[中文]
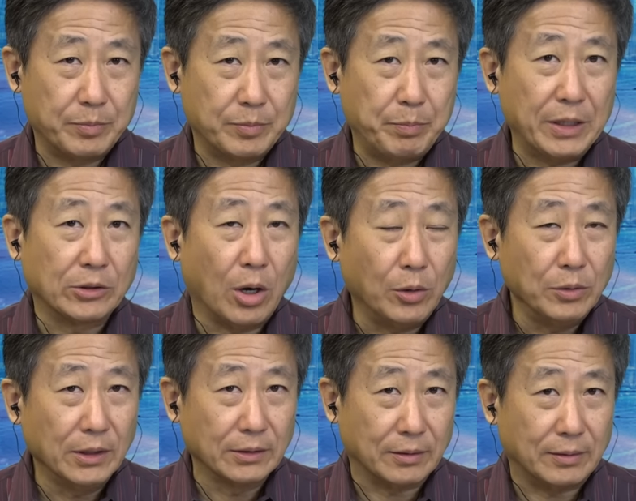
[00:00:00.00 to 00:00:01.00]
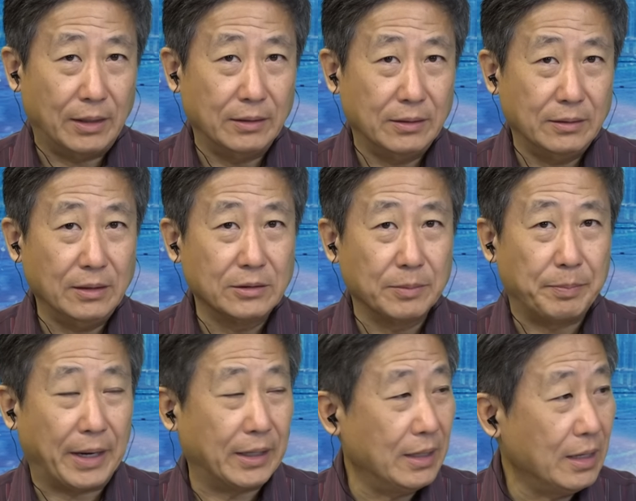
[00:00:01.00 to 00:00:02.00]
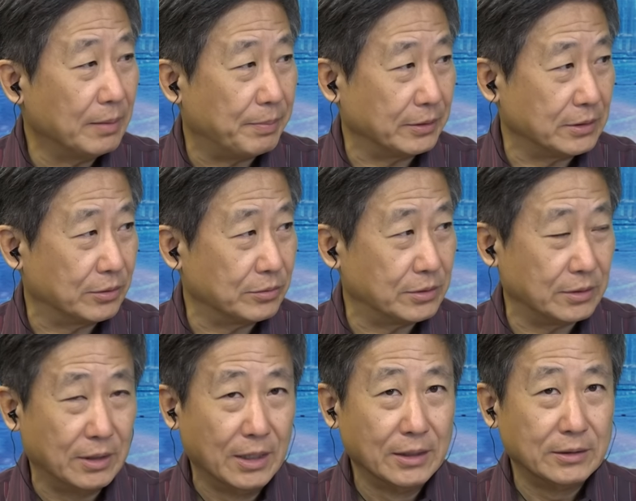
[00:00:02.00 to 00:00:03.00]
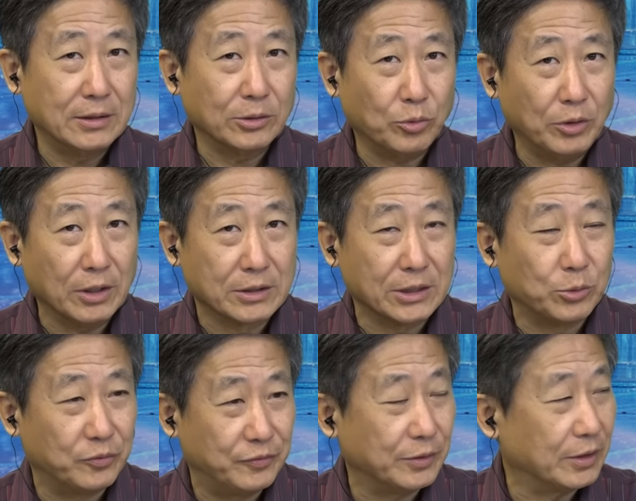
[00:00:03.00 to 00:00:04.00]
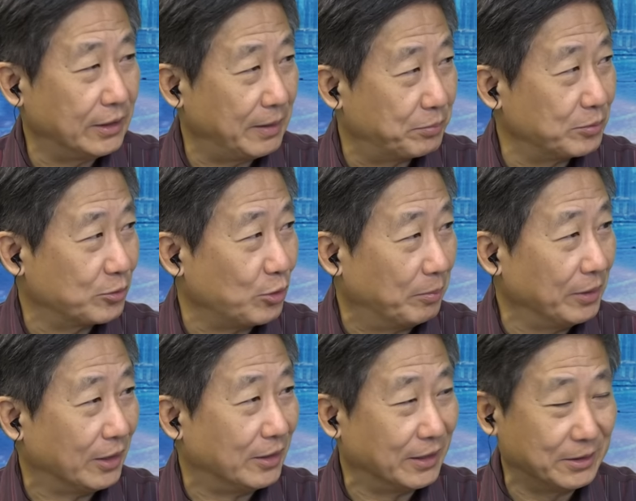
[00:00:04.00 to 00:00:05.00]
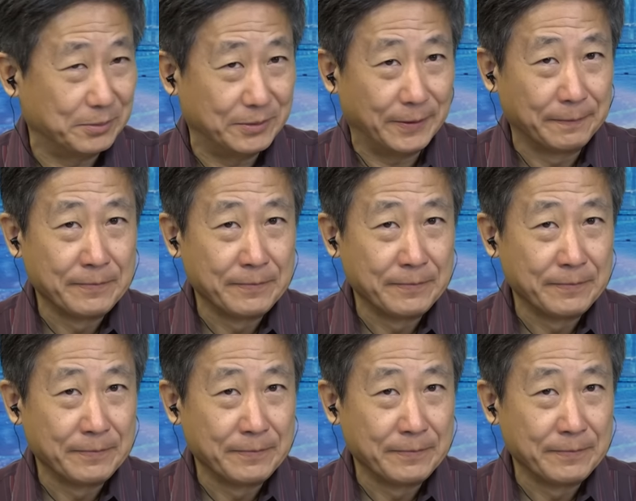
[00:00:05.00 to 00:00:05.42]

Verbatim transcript: 被偷了的话，那就赔啊，保险公司。你这多少自付额也不管不了啊，对不对？